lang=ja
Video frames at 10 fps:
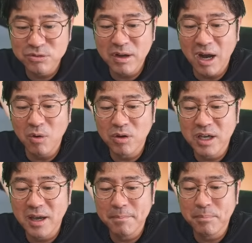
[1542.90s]
度は青
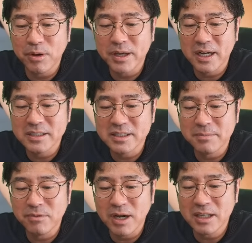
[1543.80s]
系っぽい感じ
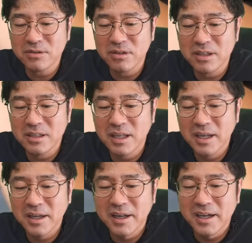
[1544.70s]
でバーッといって、
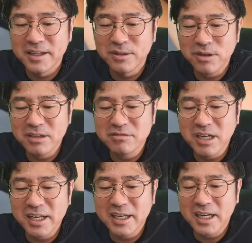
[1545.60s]
どれく
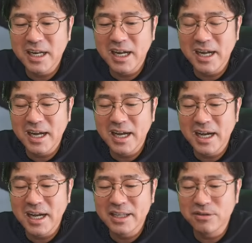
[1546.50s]
らいか
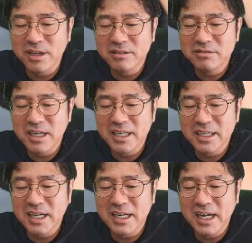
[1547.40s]

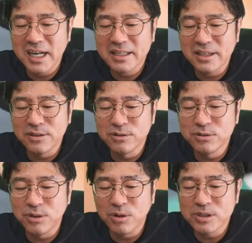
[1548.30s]
なってい
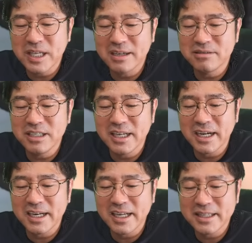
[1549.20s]
うのを探りな
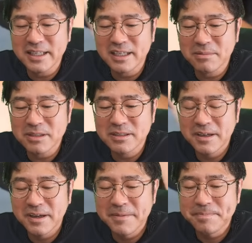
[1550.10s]
がらやっていきます。
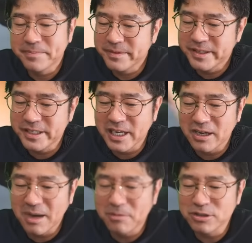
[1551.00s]
うん、違
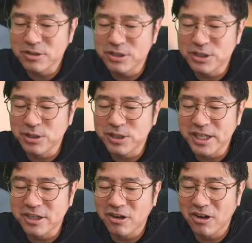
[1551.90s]
う。あ、もうちょっと白
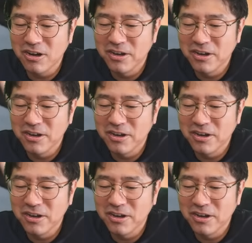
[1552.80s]
でいこ